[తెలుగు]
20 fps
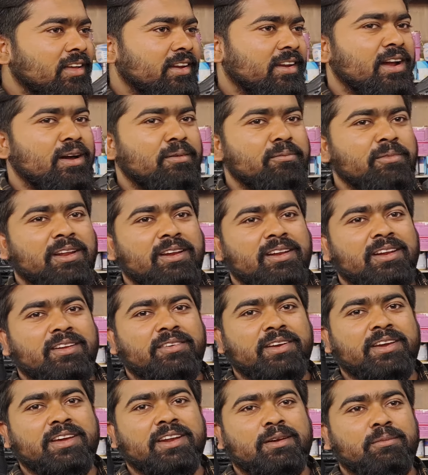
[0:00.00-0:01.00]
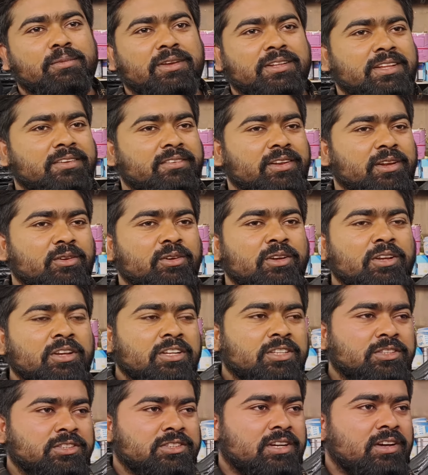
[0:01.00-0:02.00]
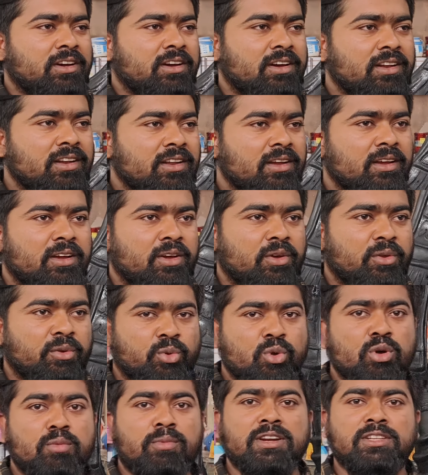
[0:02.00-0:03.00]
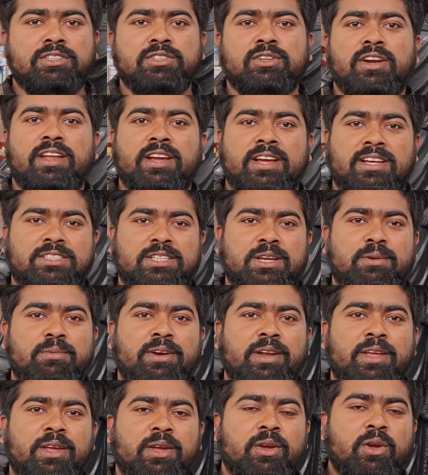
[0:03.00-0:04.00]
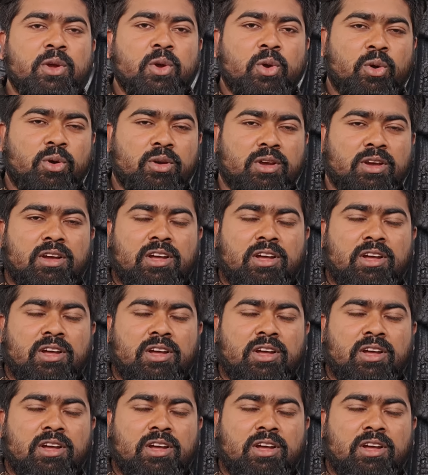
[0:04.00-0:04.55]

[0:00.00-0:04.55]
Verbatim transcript: రామ్లల్ల విగ్రహం అయితే వీళ్ళు చాలా టూ మంత్స్ నుండి కష్టపడి ఒక